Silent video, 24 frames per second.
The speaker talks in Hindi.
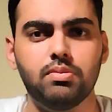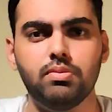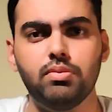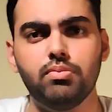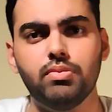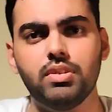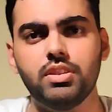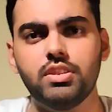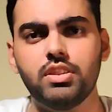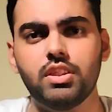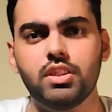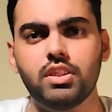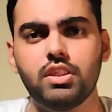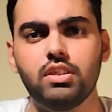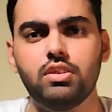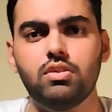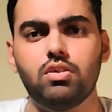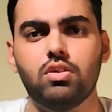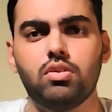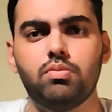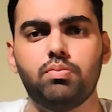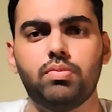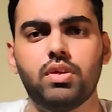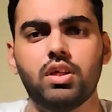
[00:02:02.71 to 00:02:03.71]
भी मिल जाएंगी
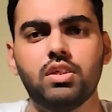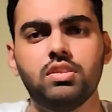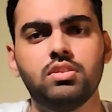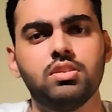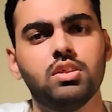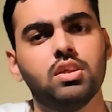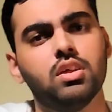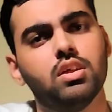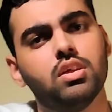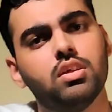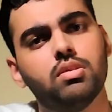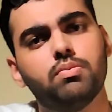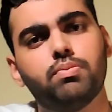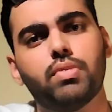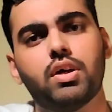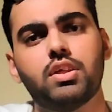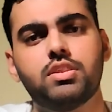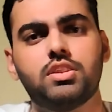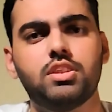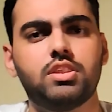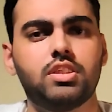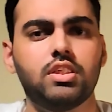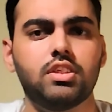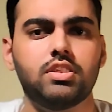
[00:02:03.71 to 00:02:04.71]
और प्लस पाँच
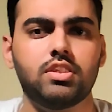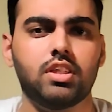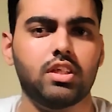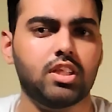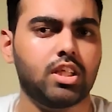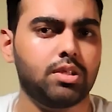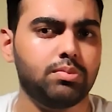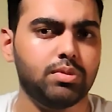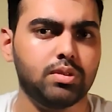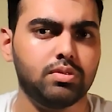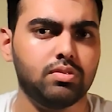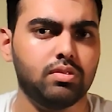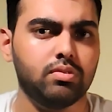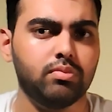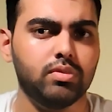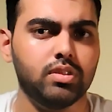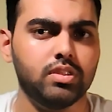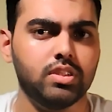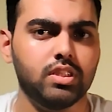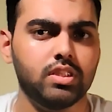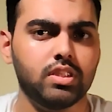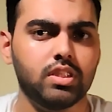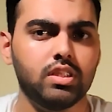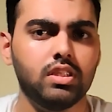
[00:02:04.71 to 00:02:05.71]
से छः हज़ार के बीच में मिल
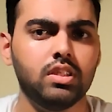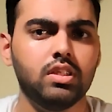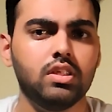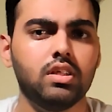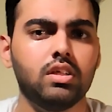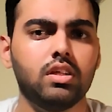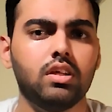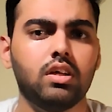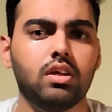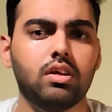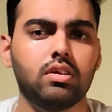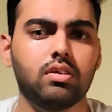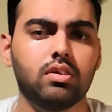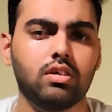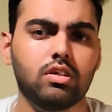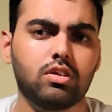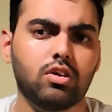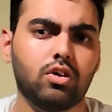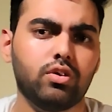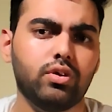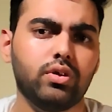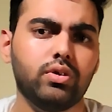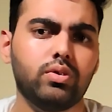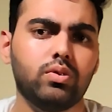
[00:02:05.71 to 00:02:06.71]
जाएंगी
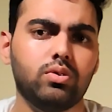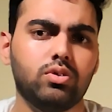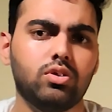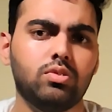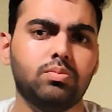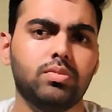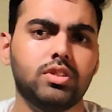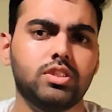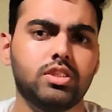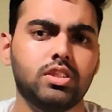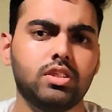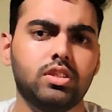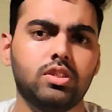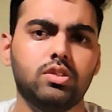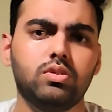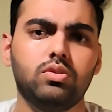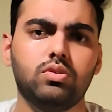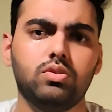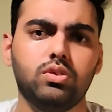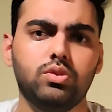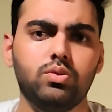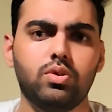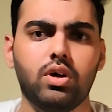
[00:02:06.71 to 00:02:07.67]
अकॉर्डिंग टू योर बजट यू